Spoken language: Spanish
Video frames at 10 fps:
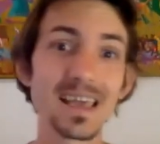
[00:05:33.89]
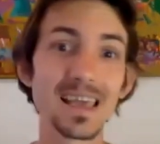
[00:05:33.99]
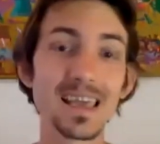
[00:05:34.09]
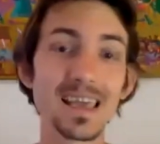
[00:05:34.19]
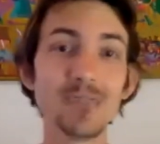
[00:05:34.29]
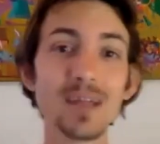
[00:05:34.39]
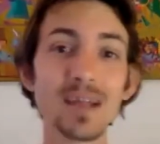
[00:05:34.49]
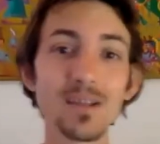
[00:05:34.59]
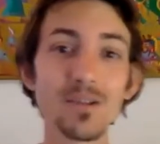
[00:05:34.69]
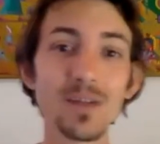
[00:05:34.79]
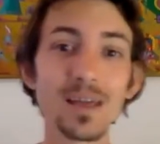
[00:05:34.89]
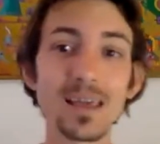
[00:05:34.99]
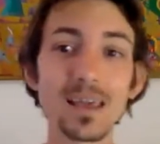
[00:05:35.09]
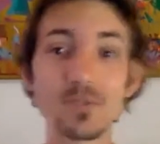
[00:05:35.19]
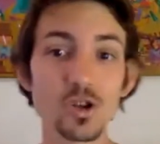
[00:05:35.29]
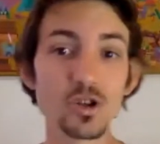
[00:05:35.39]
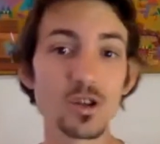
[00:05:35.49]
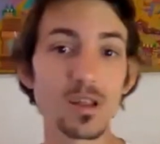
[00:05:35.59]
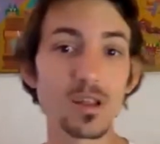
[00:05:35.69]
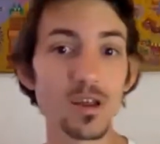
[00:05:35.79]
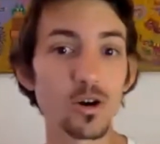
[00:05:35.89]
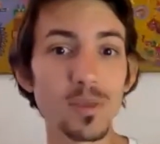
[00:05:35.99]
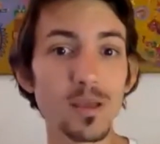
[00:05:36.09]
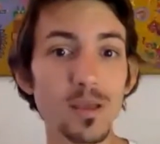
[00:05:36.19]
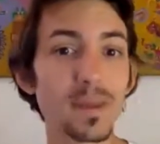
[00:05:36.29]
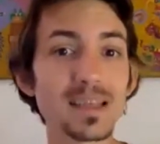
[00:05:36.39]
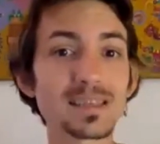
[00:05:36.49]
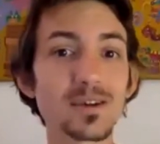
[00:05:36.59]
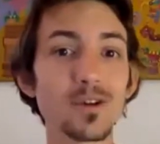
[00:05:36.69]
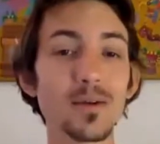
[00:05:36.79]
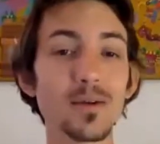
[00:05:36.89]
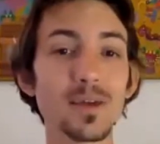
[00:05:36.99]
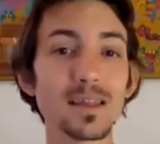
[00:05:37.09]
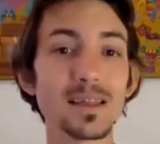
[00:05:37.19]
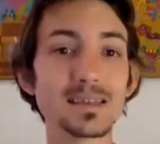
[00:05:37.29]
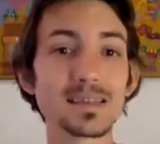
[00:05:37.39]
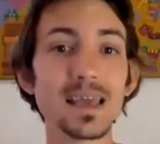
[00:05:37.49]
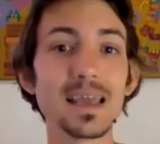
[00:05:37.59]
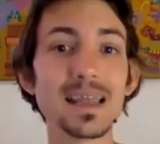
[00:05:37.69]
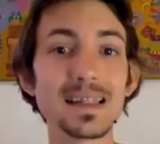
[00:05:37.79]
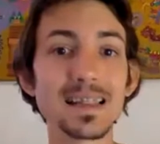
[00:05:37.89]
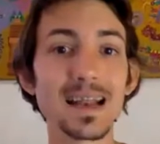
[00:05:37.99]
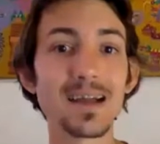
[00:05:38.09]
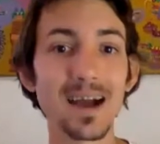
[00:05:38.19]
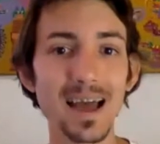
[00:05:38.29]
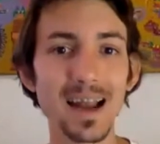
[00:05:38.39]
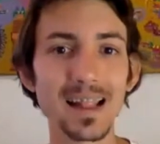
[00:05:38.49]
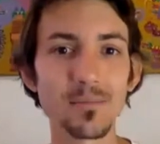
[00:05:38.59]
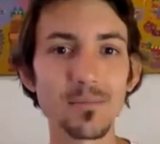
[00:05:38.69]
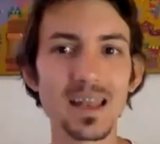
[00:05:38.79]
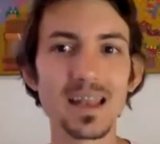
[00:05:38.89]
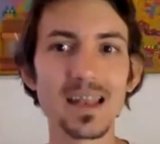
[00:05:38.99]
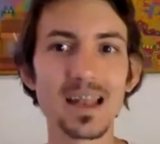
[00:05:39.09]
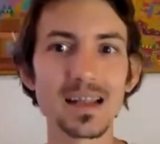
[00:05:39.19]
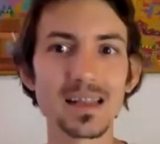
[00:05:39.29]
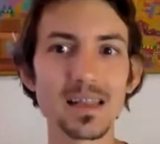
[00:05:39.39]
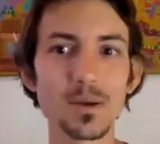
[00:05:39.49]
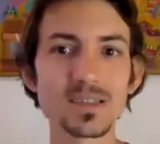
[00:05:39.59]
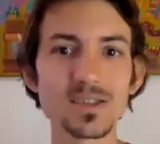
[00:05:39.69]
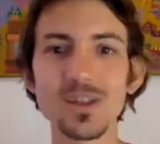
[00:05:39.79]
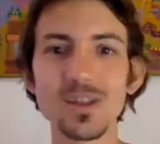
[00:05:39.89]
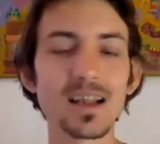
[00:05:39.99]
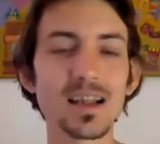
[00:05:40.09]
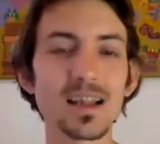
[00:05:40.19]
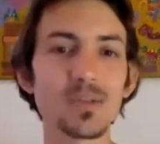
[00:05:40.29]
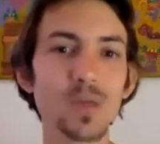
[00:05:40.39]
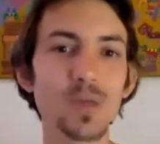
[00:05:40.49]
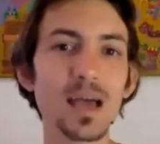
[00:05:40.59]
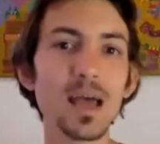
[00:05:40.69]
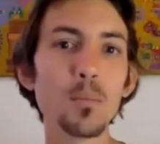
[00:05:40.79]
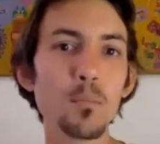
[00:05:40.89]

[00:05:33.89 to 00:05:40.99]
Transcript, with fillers: que una glándula que yo te digo, con mi experiencia con la diabetes, el trabajar también en la activación de la glándula,